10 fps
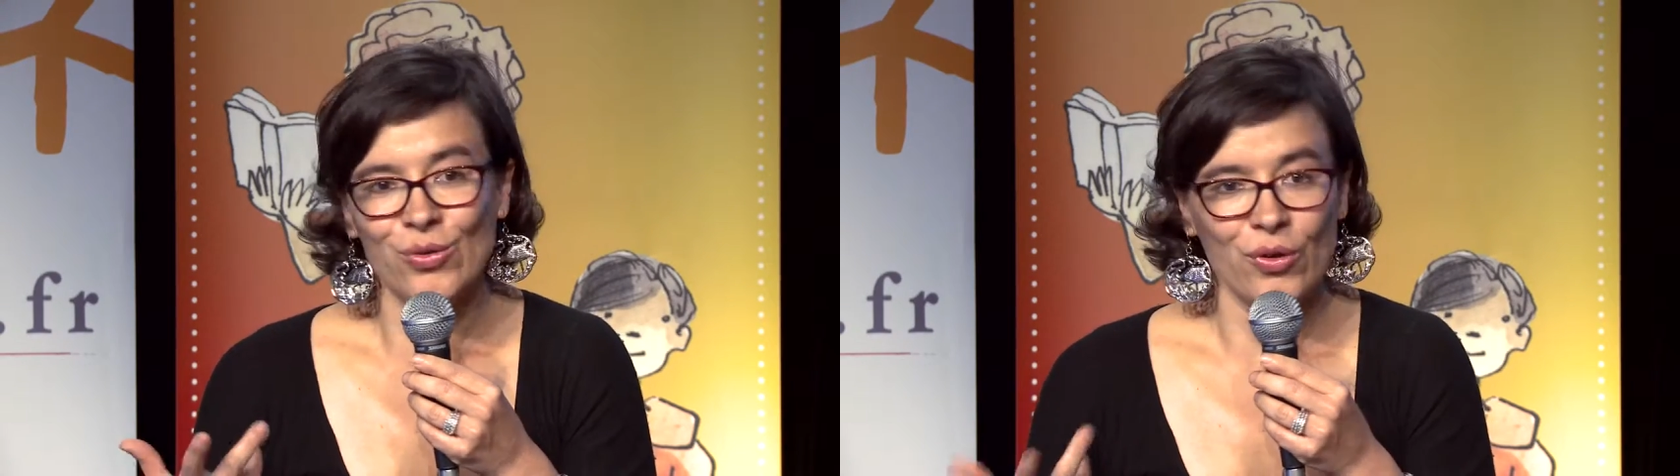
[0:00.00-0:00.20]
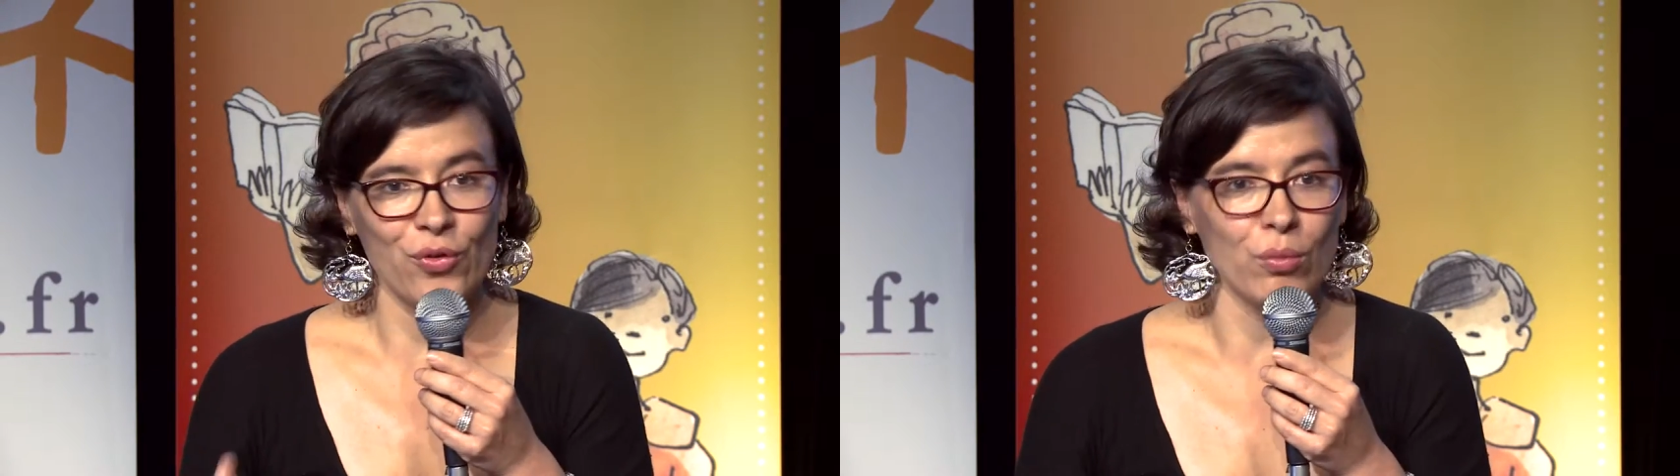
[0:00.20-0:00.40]

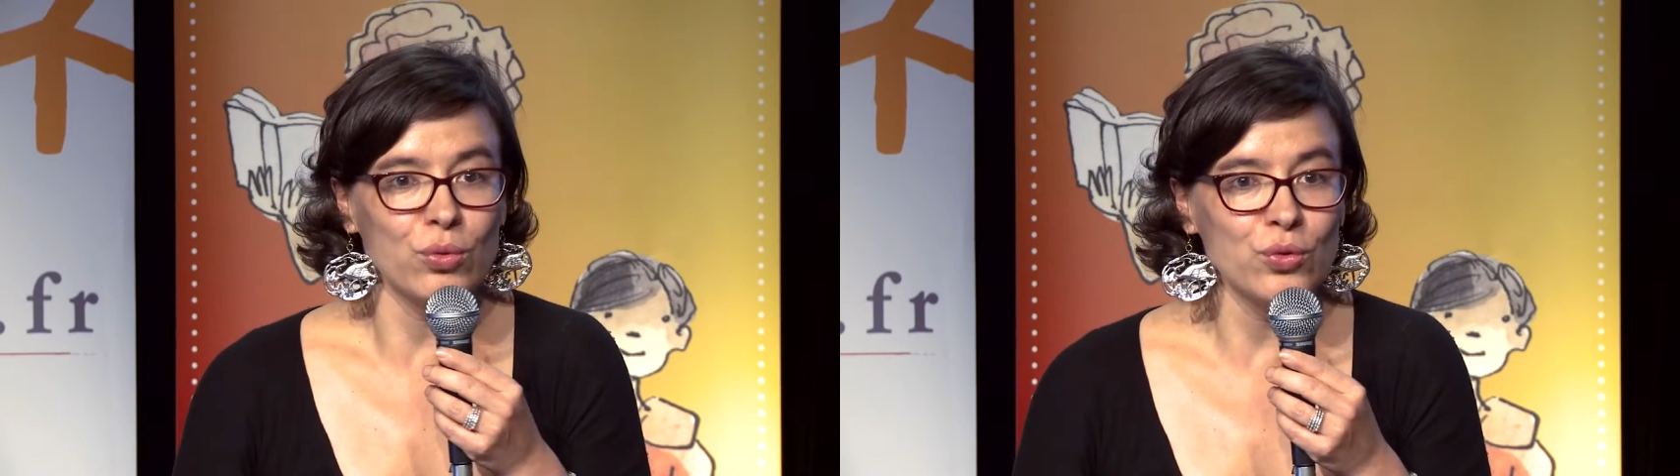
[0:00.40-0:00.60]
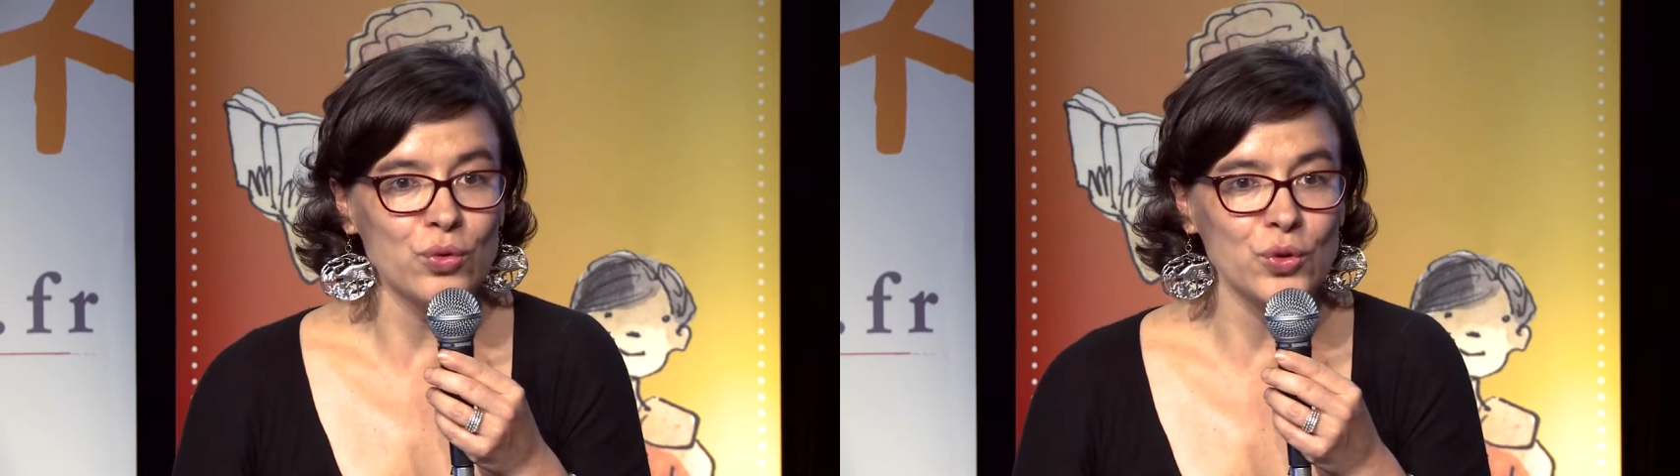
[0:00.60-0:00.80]
qu'on entend
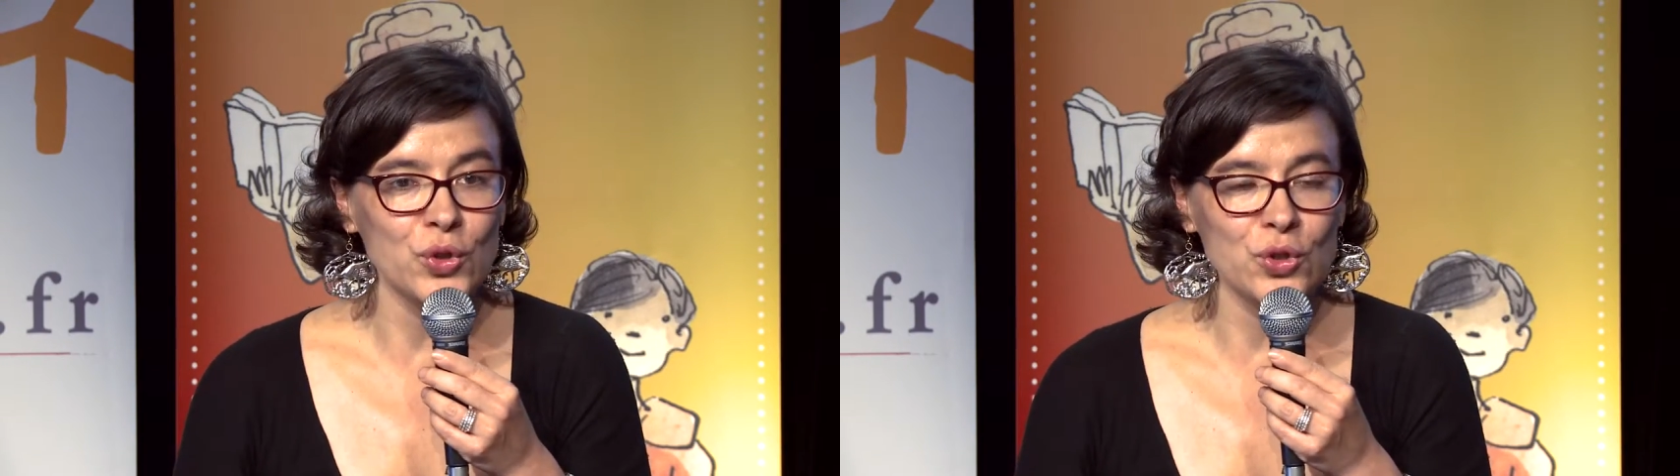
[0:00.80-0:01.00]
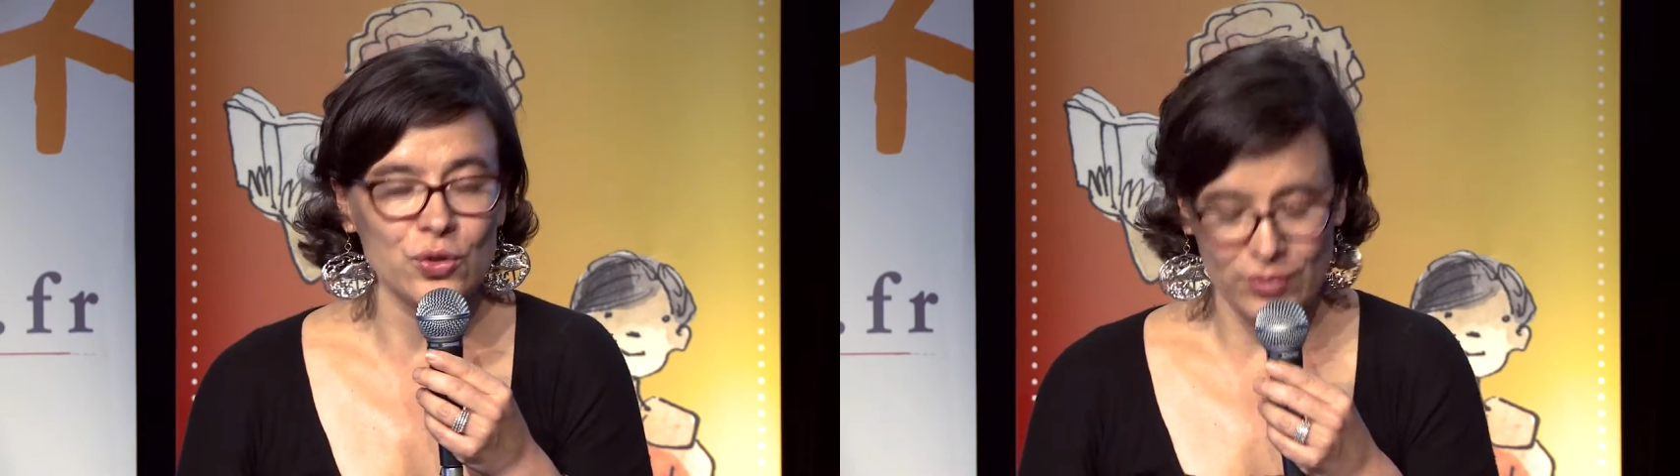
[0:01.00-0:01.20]
beaucoup
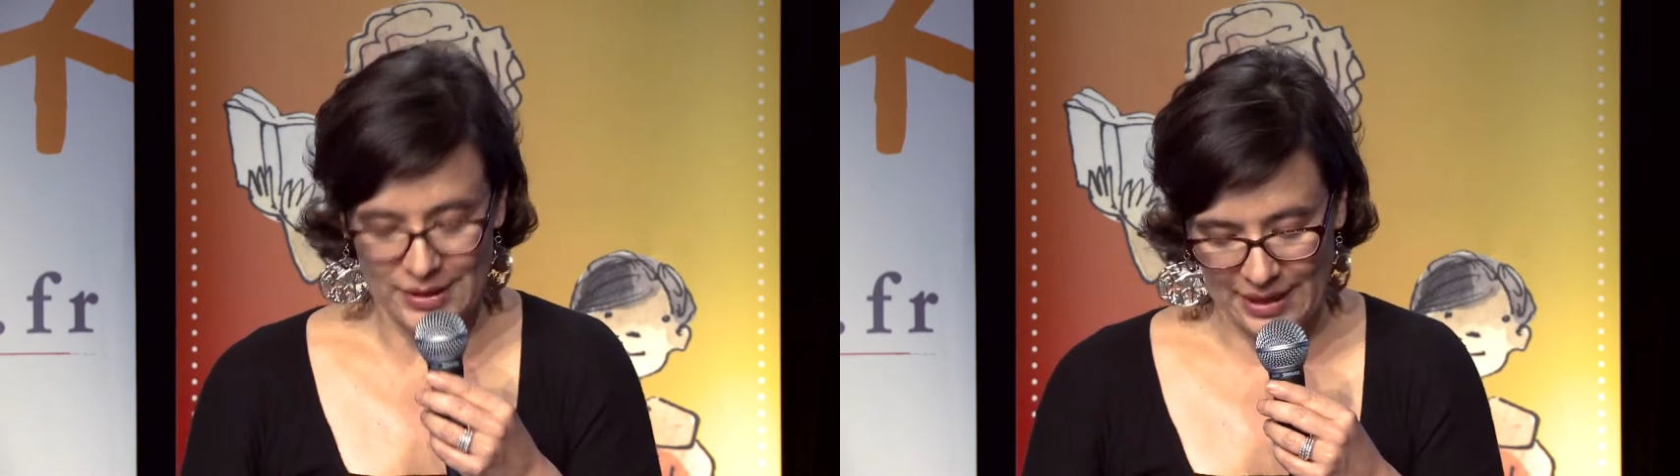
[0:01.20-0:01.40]
aujourd'hui,